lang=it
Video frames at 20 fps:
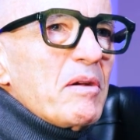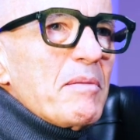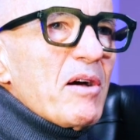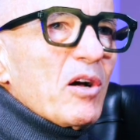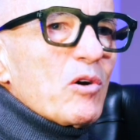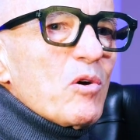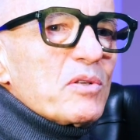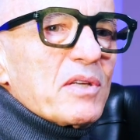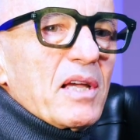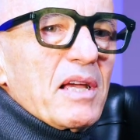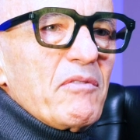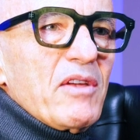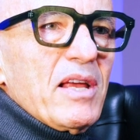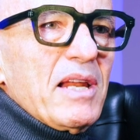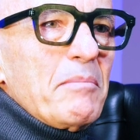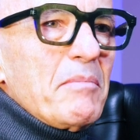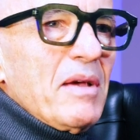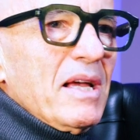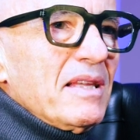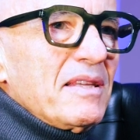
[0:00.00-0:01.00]
prima cosa che
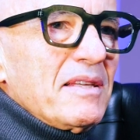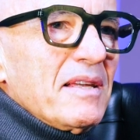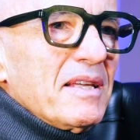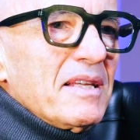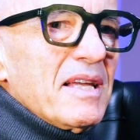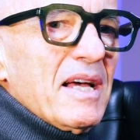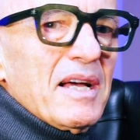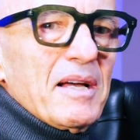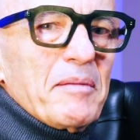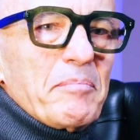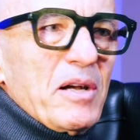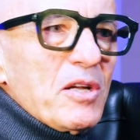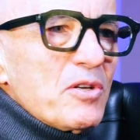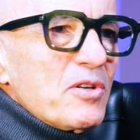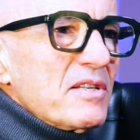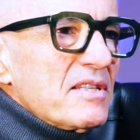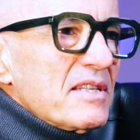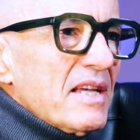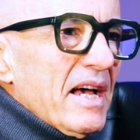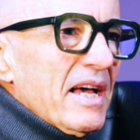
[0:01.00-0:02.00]
viene in mente da
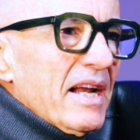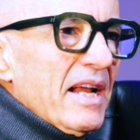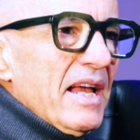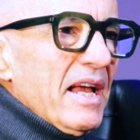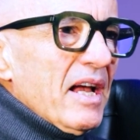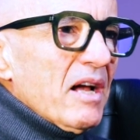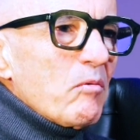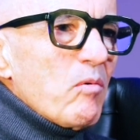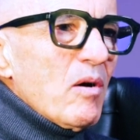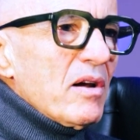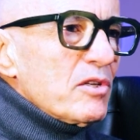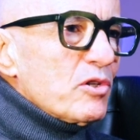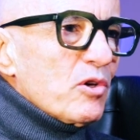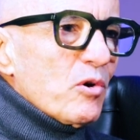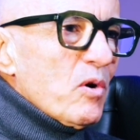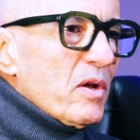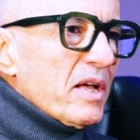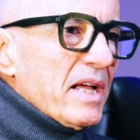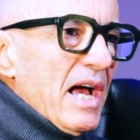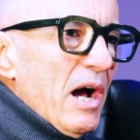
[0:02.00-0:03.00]
precisare è quali
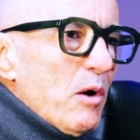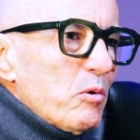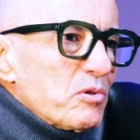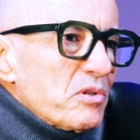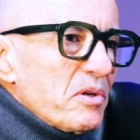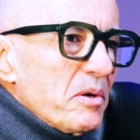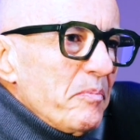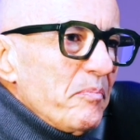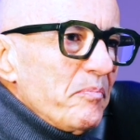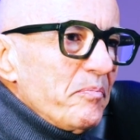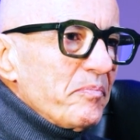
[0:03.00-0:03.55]
sono le cause.